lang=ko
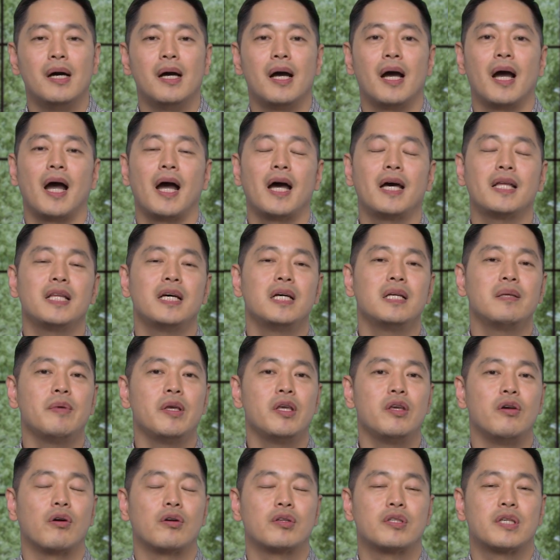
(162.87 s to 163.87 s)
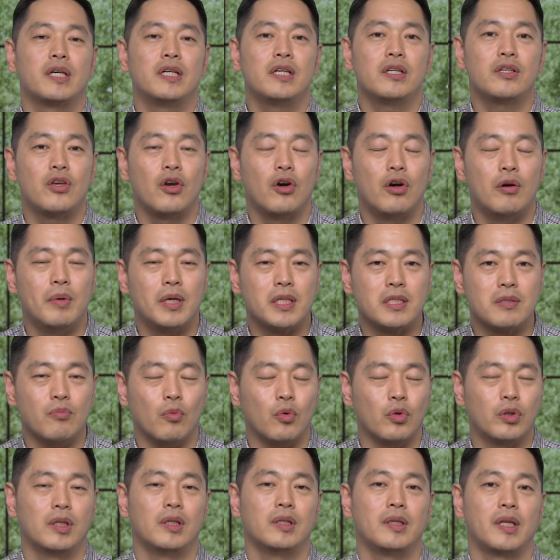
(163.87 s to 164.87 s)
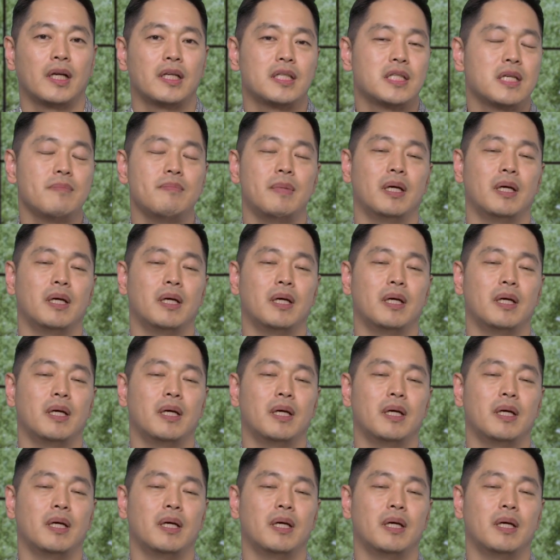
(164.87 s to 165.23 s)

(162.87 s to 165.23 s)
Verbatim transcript: 하나님의 역사를 경험하지 못할 때가 참